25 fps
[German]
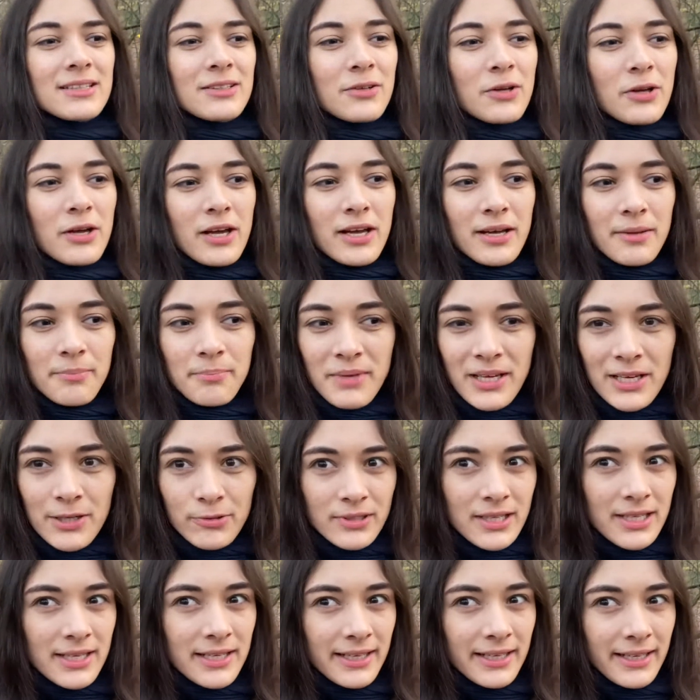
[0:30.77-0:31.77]
naja, mehr
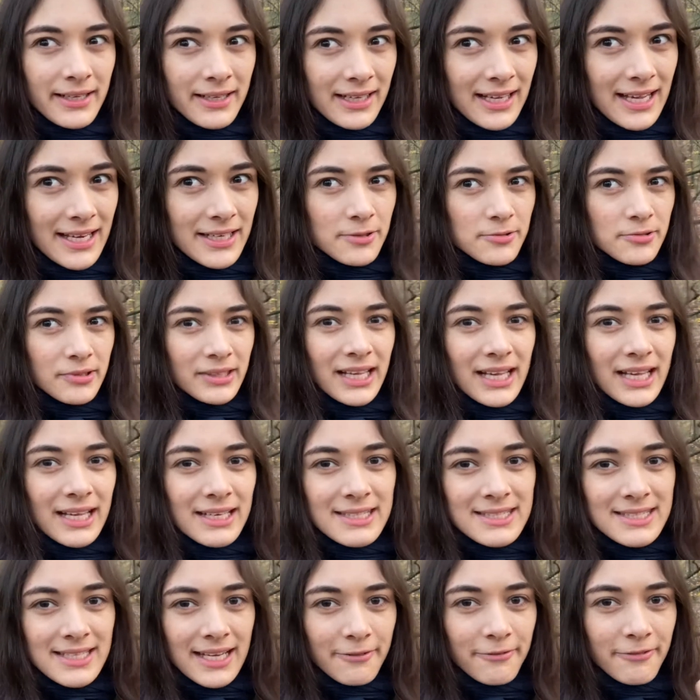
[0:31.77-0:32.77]
unter die Kategorie
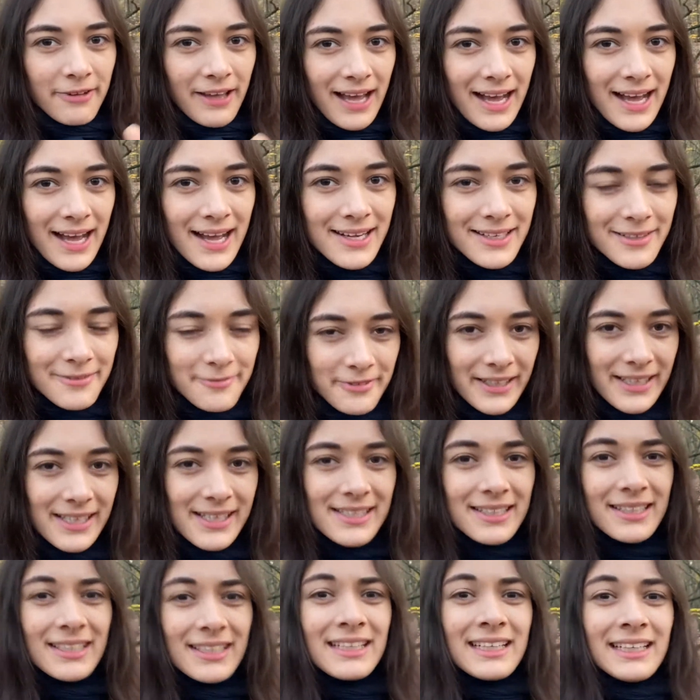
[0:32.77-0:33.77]
Zack verarscht
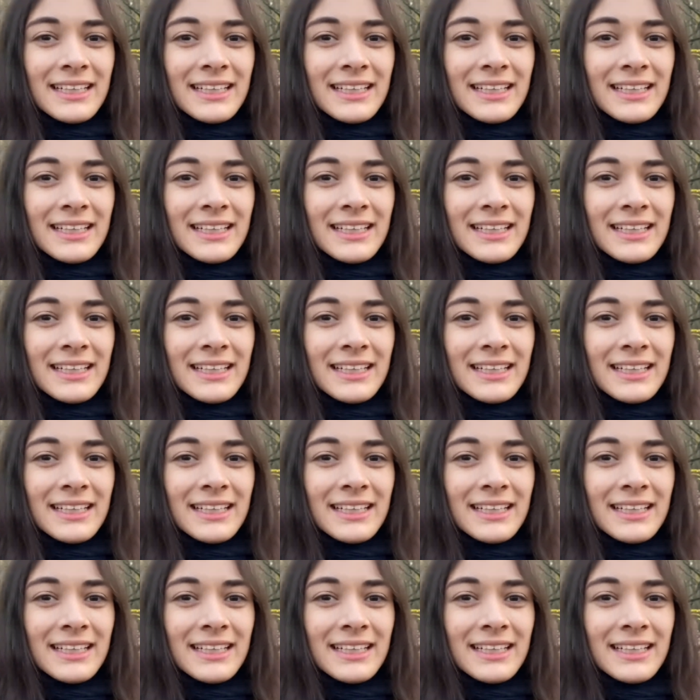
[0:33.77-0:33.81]
fällt.